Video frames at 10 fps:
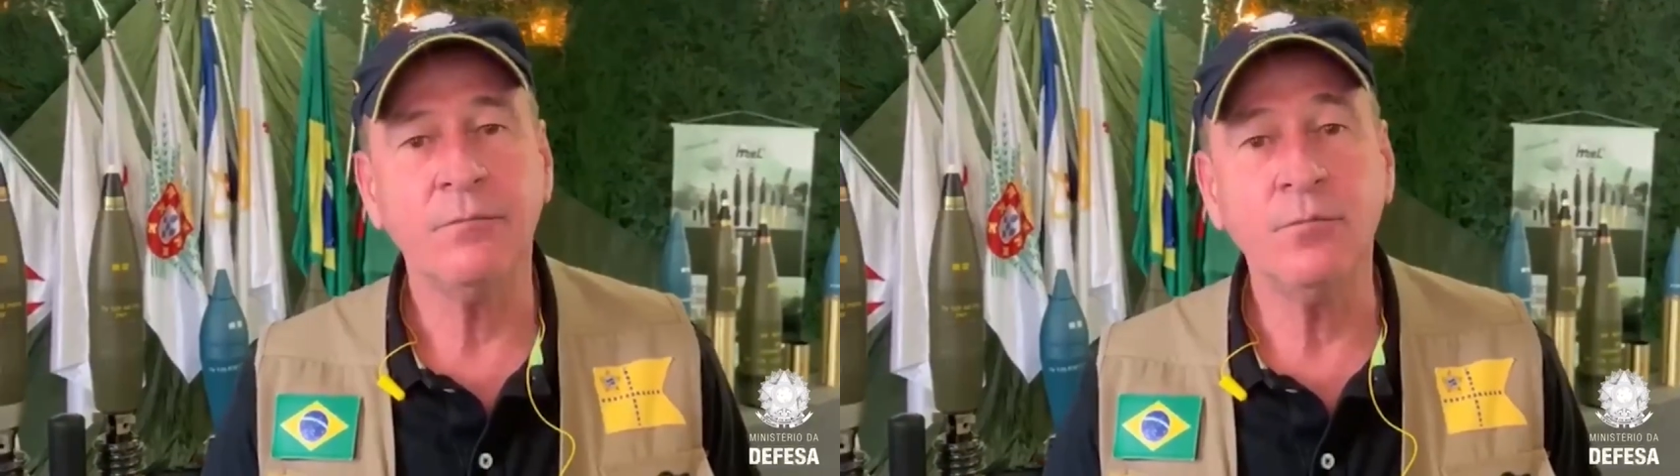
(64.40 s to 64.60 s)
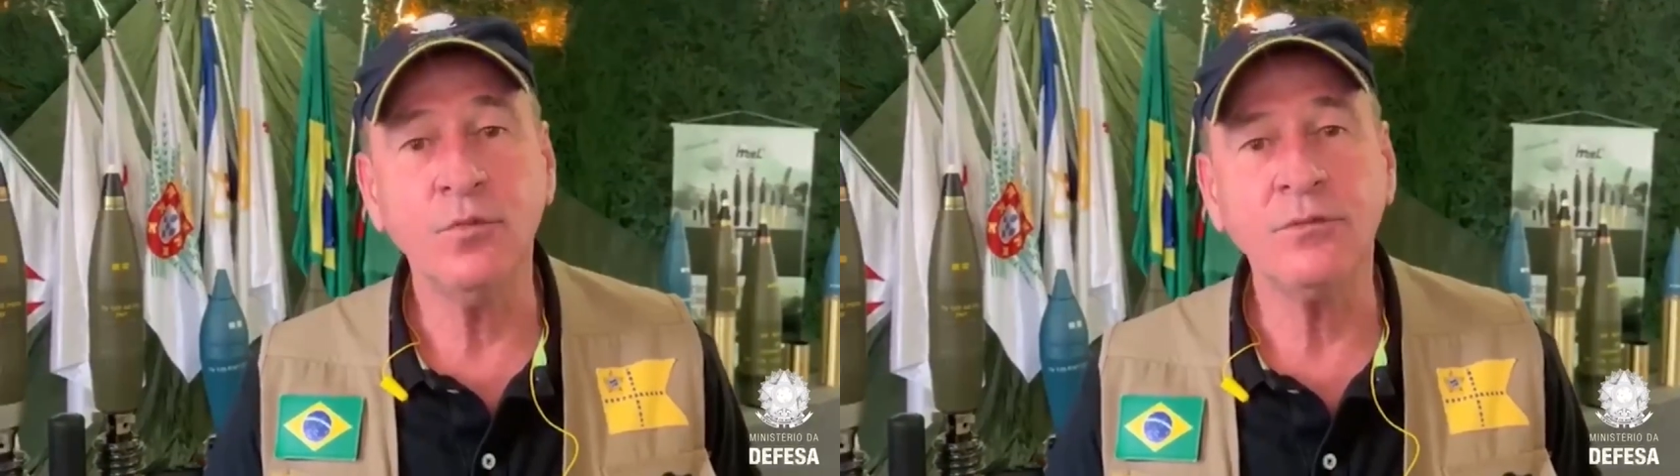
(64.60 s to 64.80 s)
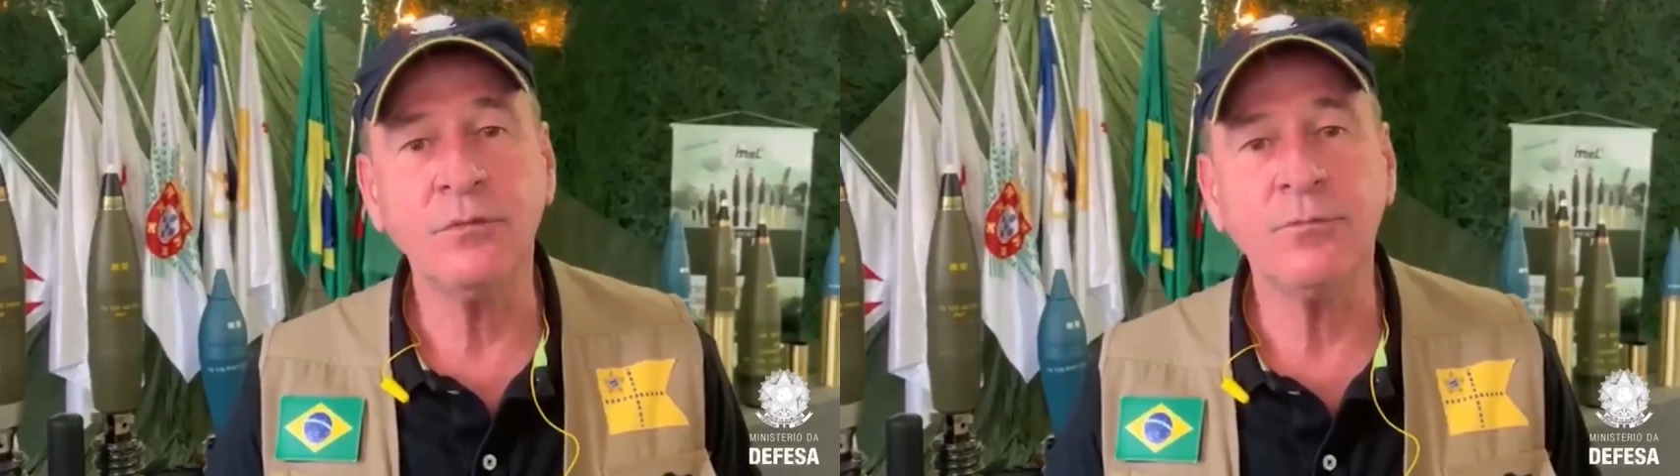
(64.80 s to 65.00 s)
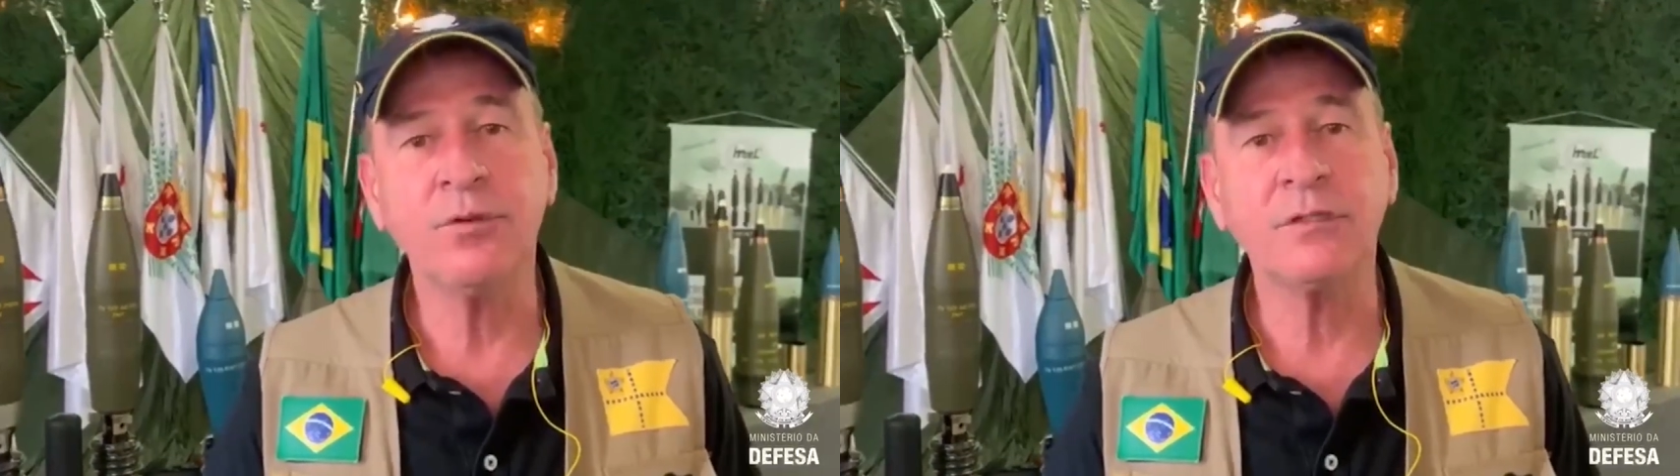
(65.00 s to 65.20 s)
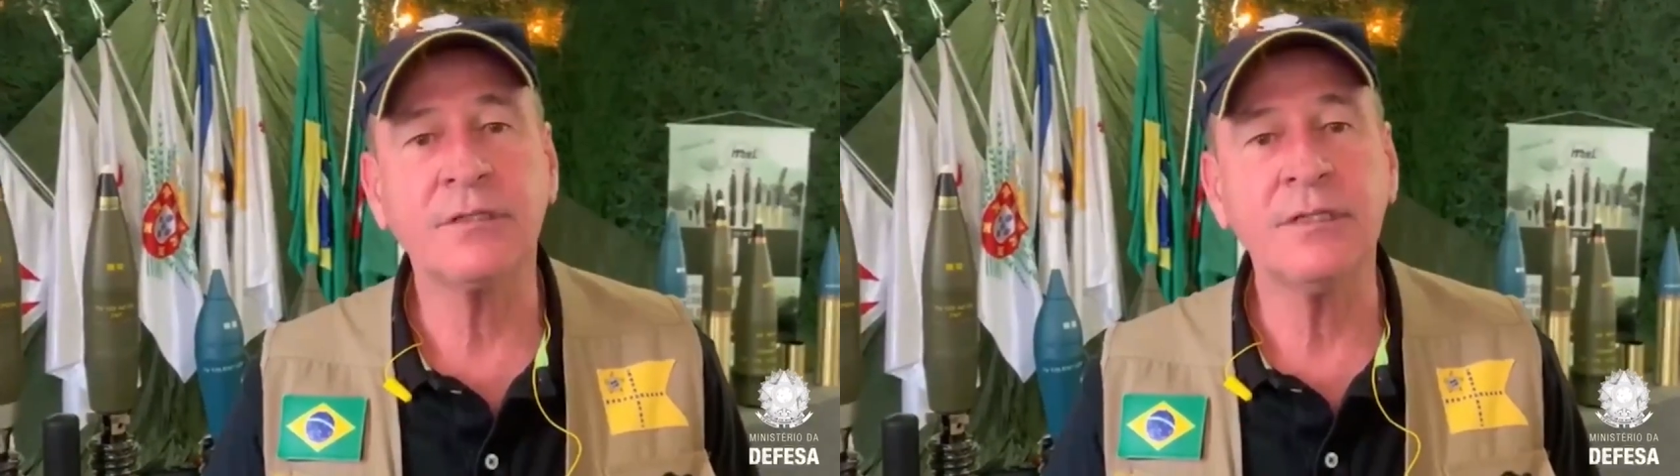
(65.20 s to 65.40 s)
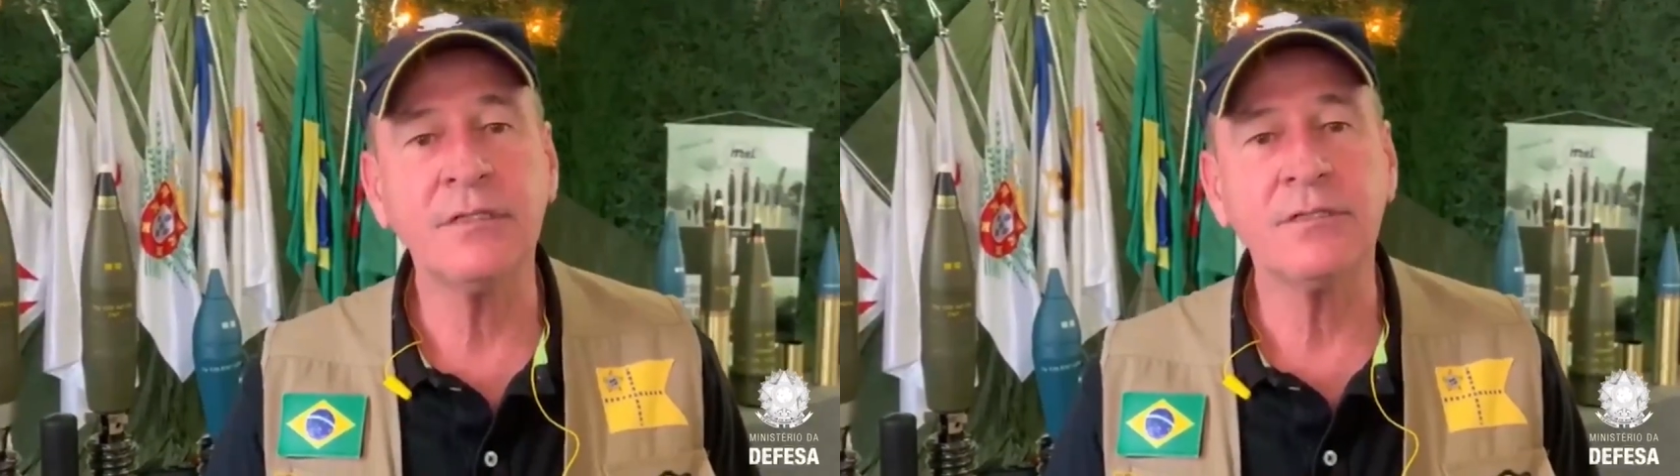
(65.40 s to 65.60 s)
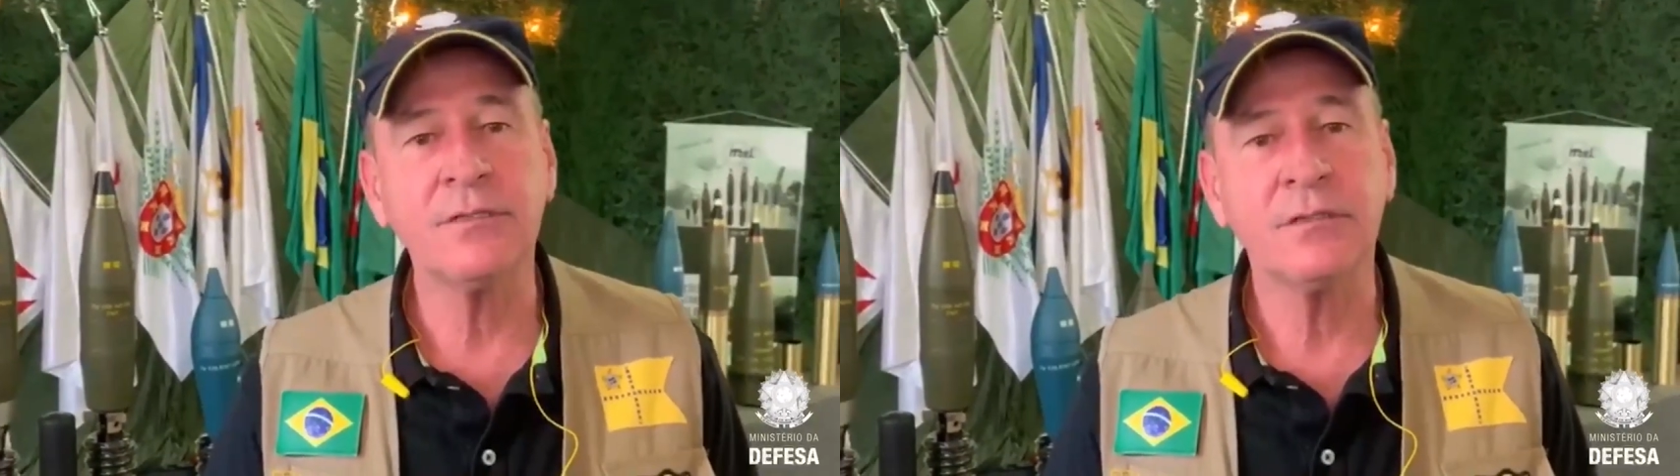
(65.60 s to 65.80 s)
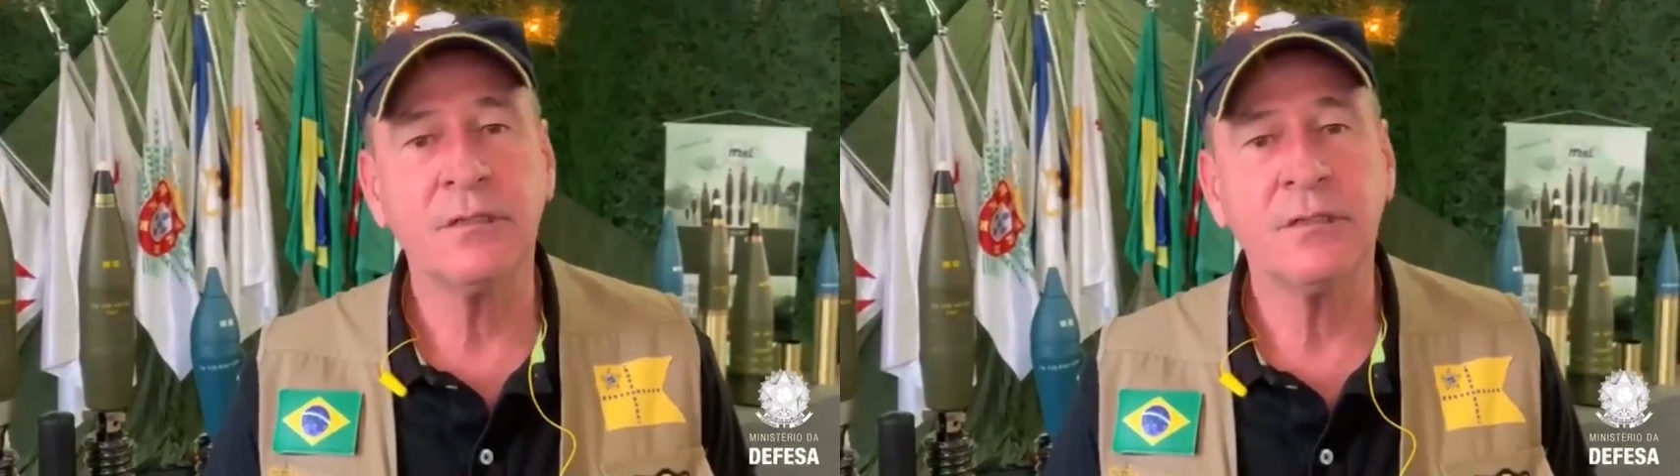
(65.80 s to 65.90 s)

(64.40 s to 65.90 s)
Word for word: muito importante